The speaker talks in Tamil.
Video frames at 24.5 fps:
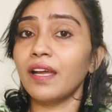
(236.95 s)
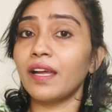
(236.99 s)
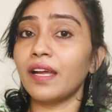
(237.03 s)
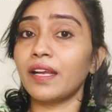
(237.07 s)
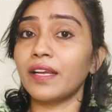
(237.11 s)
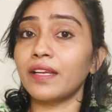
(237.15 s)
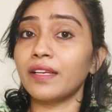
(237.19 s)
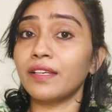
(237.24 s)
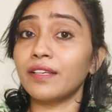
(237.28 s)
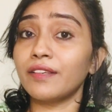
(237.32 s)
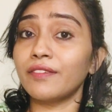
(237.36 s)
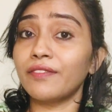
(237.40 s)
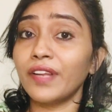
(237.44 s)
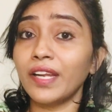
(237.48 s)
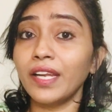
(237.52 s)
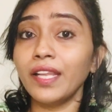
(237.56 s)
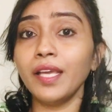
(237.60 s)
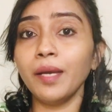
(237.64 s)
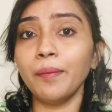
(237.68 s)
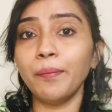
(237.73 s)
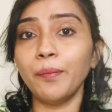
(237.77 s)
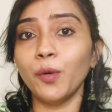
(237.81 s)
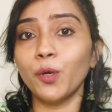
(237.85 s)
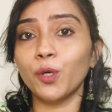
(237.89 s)
அண்ட்
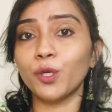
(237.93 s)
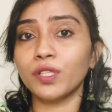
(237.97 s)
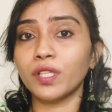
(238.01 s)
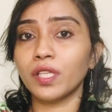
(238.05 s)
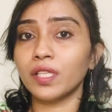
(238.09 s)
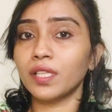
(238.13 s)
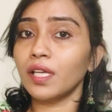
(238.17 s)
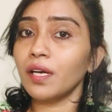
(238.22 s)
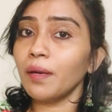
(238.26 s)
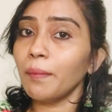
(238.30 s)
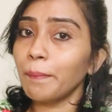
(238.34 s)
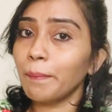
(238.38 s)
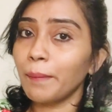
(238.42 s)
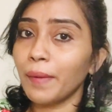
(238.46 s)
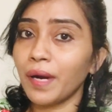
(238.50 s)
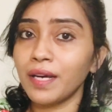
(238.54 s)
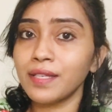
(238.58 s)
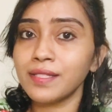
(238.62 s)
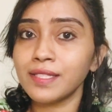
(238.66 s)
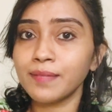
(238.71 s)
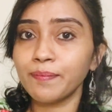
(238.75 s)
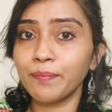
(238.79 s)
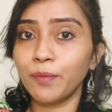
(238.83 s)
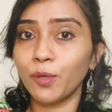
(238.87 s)
வெளியே போகிறது இருந்தால்
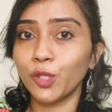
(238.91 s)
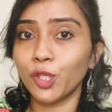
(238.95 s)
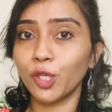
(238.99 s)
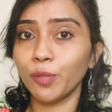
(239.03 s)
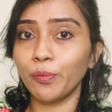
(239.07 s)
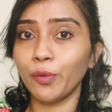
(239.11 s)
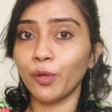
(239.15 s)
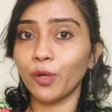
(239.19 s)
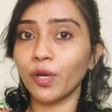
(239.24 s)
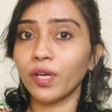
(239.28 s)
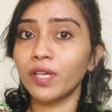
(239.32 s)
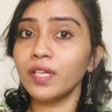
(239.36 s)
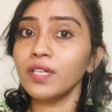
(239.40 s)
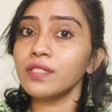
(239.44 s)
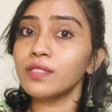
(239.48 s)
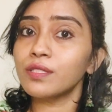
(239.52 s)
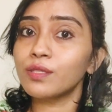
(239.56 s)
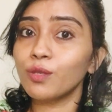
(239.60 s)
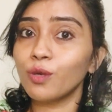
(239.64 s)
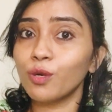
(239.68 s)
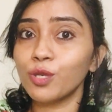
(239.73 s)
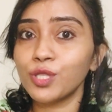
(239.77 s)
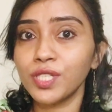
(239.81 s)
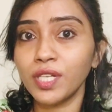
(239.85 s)
மாஸ்க் போட்டு போங்க
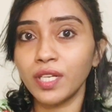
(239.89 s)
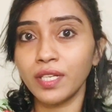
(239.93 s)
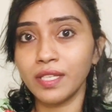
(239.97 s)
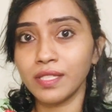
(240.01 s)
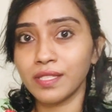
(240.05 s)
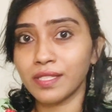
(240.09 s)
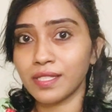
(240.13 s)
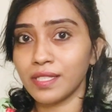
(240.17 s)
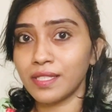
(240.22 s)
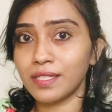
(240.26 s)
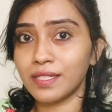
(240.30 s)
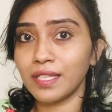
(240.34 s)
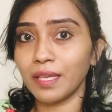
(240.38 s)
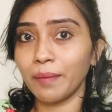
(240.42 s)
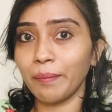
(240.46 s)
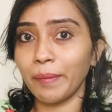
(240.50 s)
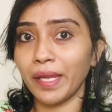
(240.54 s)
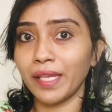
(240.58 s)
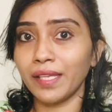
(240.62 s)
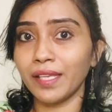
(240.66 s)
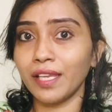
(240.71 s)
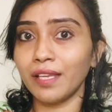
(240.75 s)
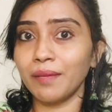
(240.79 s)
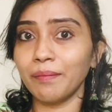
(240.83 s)
சோஷியல் டிஸ்டன்சிங்
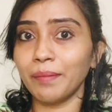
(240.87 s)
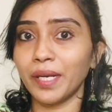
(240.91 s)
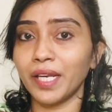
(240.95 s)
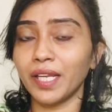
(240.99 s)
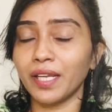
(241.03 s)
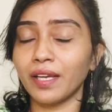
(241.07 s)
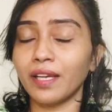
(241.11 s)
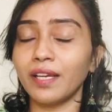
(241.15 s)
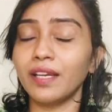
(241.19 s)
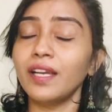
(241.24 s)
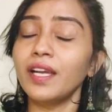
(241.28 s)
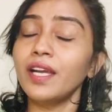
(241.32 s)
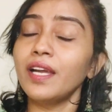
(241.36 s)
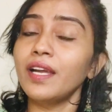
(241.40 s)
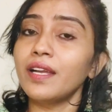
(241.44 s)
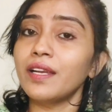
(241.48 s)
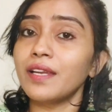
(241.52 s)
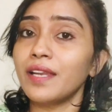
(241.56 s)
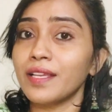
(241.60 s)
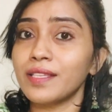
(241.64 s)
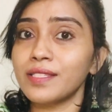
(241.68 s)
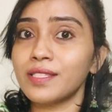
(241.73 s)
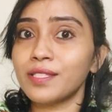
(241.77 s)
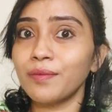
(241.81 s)
மெயின்டைன் பண்ணுங்கள்
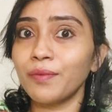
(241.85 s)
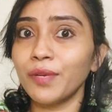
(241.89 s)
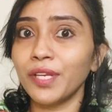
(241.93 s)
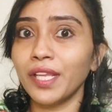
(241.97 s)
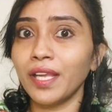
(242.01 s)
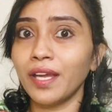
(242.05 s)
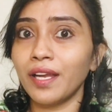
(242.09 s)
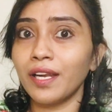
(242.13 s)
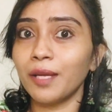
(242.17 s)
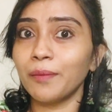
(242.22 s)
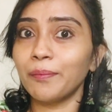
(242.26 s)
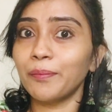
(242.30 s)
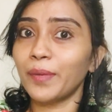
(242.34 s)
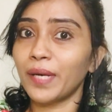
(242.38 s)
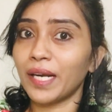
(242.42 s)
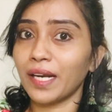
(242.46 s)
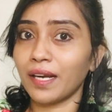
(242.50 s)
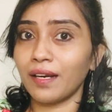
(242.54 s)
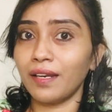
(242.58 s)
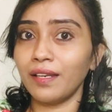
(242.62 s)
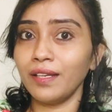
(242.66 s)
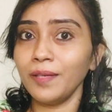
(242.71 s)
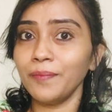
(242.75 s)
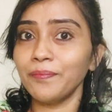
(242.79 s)
நெக்ஸ்ட் வீடியோவில்
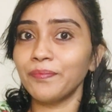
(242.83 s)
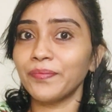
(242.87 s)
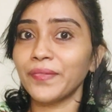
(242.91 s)
பார்க்கலாம்